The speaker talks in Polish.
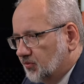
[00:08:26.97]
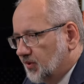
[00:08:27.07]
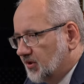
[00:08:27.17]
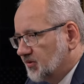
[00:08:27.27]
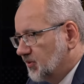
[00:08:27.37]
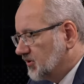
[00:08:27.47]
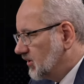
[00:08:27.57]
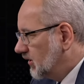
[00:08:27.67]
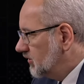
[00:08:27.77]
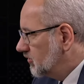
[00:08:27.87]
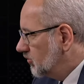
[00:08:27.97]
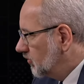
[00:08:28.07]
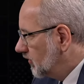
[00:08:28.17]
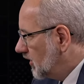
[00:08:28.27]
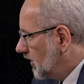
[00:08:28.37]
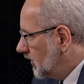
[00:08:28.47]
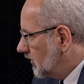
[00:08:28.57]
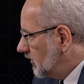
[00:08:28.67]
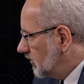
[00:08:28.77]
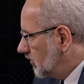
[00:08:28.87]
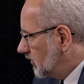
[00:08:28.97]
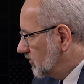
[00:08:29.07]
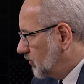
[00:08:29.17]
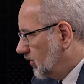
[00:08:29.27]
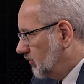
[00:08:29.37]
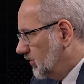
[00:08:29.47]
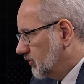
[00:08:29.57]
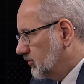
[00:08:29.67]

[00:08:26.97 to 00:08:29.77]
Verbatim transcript: Brak specjalistów i to jest problem,